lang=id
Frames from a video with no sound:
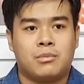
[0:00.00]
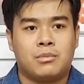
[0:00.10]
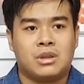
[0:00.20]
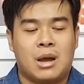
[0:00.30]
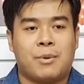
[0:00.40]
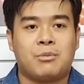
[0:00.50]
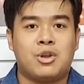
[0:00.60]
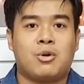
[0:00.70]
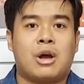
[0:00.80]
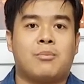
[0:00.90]
dapat
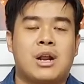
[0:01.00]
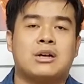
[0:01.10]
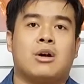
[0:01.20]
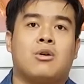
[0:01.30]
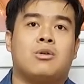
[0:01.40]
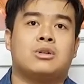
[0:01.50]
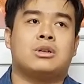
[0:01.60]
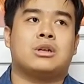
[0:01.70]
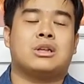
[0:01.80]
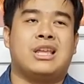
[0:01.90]
menyerukan perang? Kalau
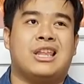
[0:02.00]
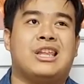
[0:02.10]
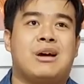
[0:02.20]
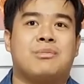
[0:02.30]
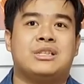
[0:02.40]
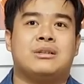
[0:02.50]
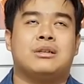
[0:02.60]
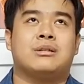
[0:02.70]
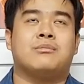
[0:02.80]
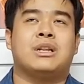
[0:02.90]
dia tidak
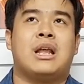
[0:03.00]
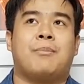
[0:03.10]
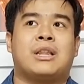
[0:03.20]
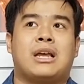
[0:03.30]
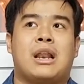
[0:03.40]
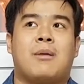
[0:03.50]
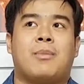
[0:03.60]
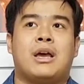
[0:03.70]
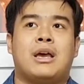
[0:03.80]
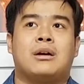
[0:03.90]
mendapatkan
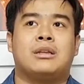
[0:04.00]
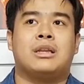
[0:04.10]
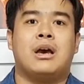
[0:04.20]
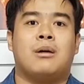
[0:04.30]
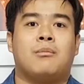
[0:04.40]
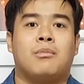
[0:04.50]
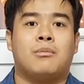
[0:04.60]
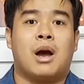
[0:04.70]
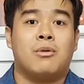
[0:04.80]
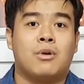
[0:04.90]
apa yang dia
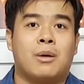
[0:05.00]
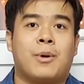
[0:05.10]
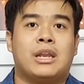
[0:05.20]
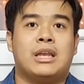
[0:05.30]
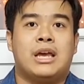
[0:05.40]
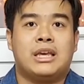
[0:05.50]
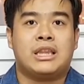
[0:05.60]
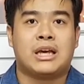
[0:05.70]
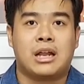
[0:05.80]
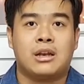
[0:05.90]
mau, apa yang dia
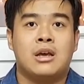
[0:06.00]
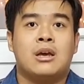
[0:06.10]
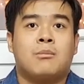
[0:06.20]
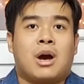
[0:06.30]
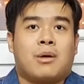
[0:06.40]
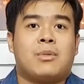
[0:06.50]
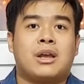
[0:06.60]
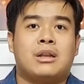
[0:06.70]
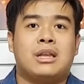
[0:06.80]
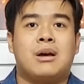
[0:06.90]
inginkan, maka
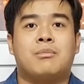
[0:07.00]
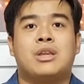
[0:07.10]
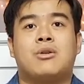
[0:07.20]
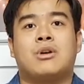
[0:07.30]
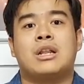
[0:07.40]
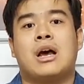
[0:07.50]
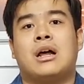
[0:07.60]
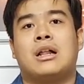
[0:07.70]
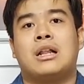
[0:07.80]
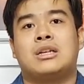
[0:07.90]
dia menyerukan
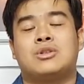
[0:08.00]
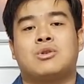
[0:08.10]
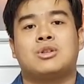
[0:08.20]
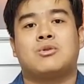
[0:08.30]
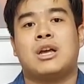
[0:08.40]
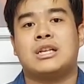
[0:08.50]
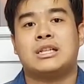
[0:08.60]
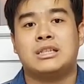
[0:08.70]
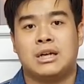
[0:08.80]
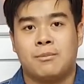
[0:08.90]
hal-hal yang suka-sukanya
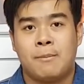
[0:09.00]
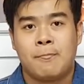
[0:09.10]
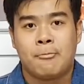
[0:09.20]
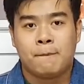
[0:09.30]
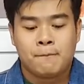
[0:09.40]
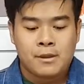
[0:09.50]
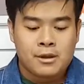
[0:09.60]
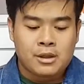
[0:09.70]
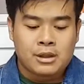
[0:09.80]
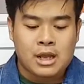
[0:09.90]
saja.
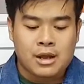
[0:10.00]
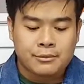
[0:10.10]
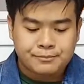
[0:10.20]
Nah,